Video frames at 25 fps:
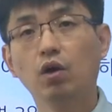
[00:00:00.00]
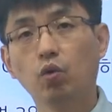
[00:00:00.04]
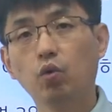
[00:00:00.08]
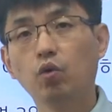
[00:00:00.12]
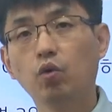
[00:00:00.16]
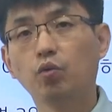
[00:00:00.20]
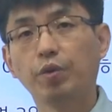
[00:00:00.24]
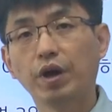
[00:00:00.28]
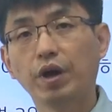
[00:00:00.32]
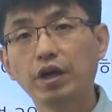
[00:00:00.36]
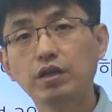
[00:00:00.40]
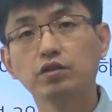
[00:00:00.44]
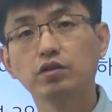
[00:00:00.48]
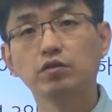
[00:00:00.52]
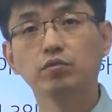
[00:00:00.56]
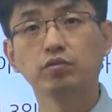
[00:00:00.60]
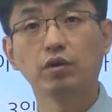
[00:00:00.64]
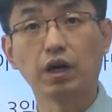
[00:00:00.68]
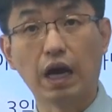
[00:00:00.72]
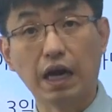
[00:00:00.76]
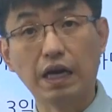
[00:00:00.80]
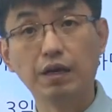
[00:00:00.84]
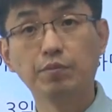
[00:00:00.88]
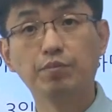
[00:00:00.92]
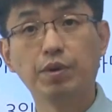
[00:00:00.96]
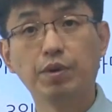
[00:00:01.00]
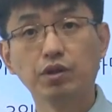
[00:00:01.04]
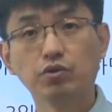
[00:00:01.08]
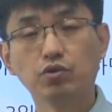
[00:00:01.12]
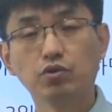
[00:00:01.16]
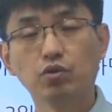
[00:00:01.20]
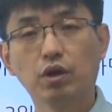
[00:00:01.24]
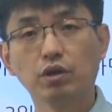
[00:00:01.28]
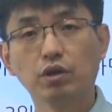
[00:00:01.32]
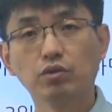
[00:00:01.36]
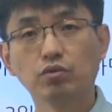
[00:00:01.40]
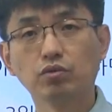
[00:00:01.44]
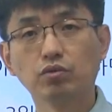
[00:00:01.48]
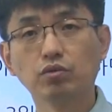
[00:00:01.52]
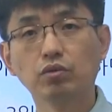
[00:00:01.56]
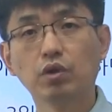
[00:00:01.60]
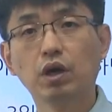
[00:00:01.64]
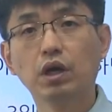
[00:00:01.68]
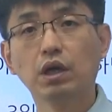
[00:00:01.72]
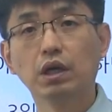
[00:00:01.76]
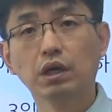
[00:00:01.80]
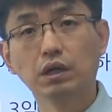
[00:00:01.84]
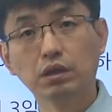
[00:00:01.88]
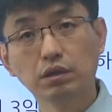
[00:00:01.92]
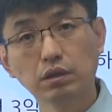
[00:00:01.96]
꼭 페이스북 가입하셔가지고
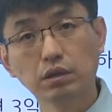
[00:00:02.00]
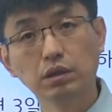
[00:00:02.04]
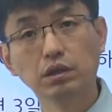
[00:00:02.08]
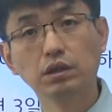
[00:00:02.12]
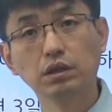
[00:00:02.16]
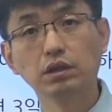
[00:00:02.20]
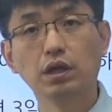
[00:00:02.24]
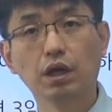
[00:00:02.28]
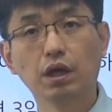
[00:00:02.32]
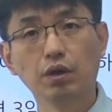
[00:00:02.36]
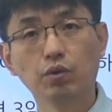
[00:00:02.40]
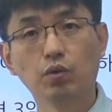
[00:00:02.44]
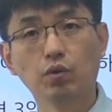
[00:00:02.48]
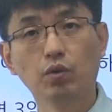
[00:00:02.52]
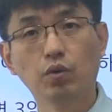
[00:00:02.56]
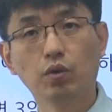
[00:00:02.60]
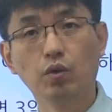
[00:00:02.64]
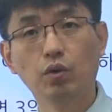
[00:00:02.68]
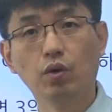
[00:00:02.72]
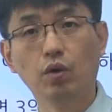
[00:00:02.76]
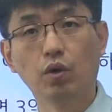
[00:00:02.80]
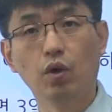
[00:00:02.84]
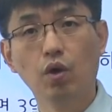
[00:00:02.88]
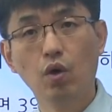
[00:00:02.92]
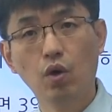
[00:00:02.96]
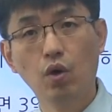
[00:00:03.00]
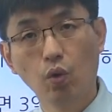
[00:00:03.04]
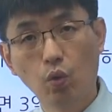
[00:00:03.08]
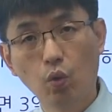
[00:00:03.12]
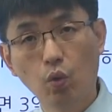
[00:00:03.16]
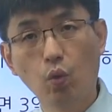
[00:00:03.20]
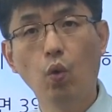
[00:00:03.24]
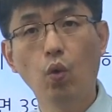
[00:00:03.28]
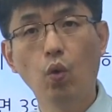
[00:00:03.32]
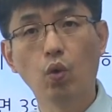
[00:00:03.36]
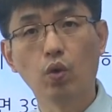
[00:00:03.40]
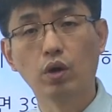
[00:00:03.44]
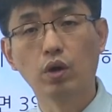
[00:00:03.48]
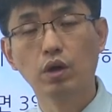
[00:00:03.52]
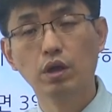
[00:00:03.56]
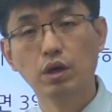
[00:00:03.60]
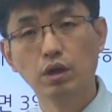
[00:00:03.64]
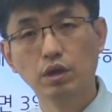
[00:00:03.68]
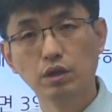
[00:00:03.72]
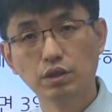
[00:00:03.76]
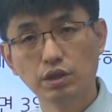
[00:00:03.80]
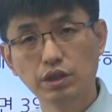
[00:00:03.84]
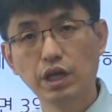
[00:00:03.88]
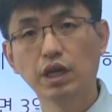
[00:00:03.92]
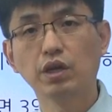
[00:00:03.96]
그 시사 용어 꼭
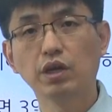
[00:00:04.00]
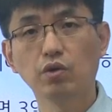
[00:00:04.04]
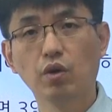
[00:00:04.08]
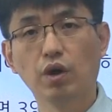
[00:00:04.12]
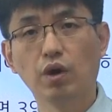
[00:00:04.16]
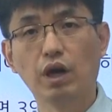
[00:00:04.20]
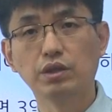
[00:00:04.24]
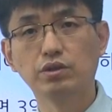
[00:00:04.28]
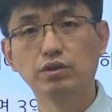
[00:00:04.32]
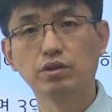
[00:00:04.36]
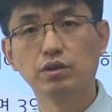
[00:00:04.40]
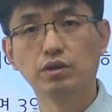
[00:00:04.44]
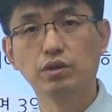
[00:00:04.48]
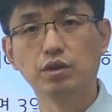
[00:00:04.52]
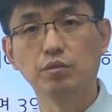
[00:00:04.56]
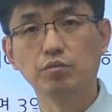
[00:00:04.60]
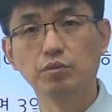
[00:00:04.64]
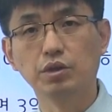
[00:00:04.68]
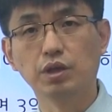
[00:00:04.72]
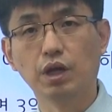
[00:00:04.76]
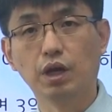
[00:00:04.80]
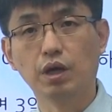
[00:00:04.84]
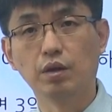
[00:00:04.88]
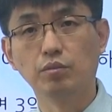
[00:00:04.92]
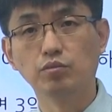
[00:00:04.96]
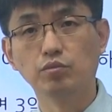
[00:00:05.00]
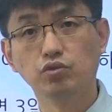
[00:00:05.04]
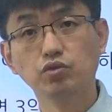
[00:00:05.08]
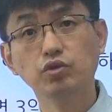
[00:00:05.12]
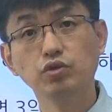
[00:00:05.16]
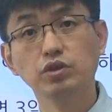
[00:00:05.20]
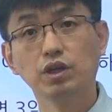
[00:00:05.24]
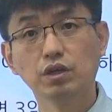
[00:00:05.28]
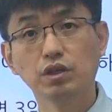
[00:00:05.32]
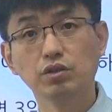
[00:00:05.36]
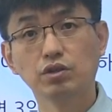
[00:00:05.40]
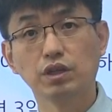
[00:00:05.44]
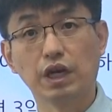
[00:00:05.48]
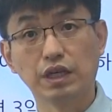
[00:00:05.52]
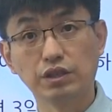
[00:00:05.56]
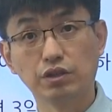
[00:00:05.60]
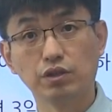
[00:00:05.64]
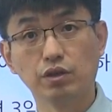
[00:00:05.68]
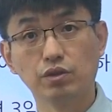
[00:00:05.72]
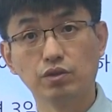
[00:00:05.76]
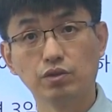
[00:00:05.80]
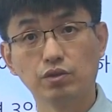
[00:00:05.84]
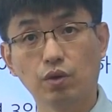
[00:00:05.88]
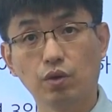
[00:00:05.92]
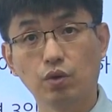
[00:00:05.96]
챙겨가셔야 됩니다. 무슨 얘기인지
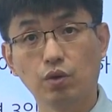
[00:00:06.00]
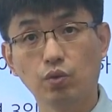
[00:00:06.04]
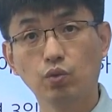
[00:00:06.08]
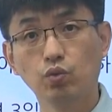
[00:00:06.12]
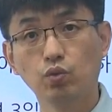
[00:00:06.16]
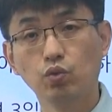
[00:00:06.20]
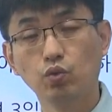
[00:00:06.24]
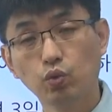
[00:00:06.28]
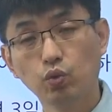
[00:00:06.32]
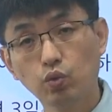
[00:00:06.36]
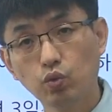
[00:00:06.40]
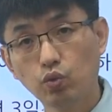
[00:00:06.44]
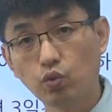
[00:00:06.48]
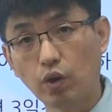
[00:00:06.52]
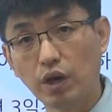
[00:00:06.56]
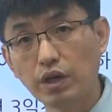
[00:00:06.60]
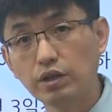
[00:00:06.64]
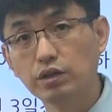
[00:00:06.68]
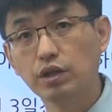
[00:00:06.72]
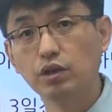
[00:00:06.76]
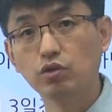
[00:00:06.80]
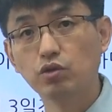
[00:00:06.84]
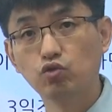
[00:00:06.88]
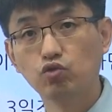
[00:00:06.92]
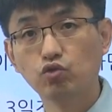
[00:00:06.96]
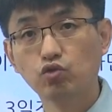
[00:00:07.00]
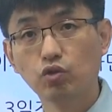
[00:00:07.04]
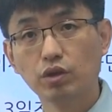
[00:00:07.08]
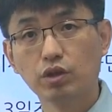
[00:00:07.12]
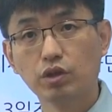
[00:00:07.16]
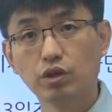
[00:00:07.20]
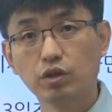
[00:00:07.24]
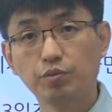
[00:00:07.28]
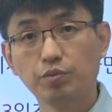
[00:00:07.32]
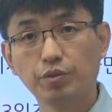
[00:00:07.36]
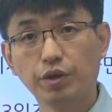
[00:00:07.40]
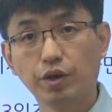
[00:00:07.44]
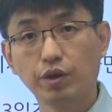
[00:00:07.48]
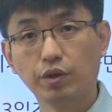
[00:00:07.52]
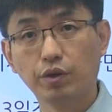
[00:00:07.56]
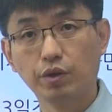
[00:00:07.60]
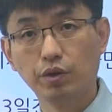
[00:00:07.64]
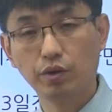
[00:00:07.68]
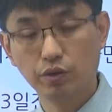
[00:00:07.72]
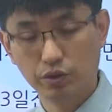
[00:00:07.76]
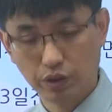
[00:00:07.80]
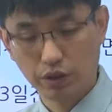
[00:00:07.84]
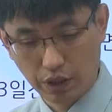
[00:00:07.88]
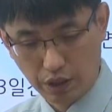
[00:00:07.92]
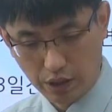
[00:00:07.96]
아시겠죠? 요 굉장히 중요한
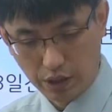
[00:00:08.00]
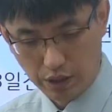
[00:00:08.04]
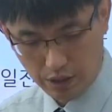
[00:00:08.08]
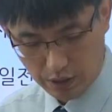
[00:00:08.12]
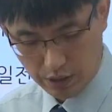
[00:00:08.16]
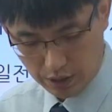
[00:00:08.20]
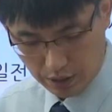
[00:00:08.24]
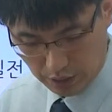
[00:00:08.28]
팁이에요. 제가